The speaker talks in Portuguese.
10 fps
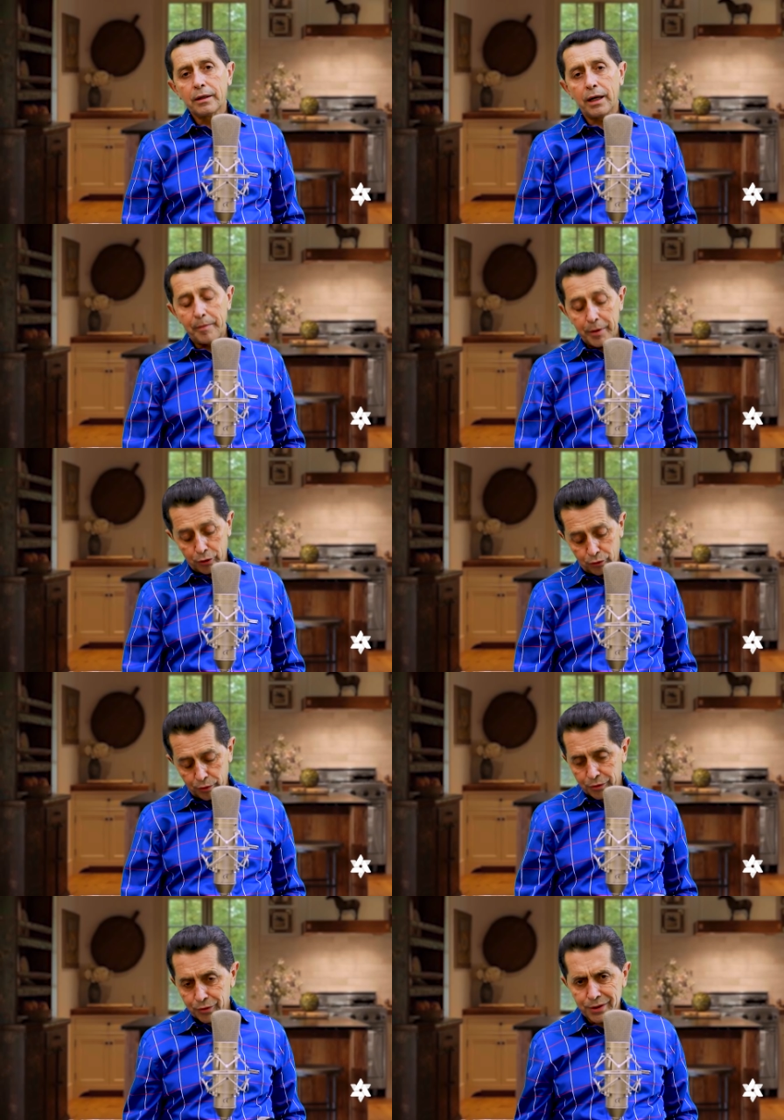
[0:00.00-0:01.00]
A
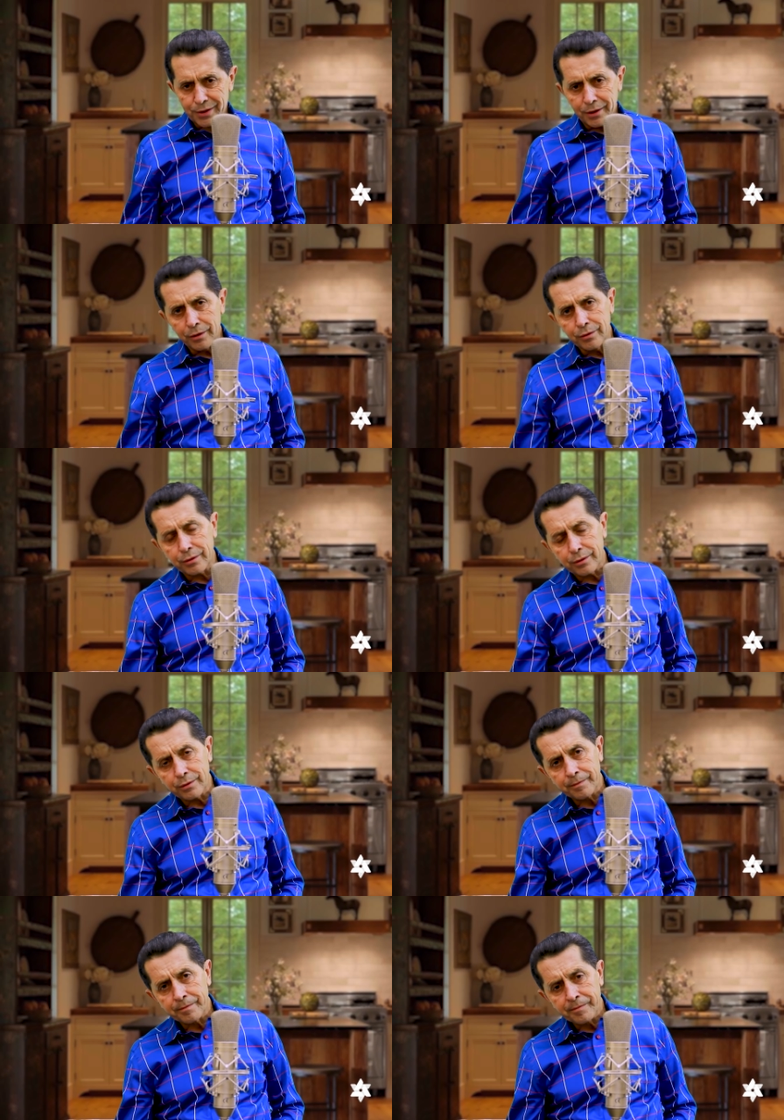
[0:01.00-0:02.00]
abertura dos selos.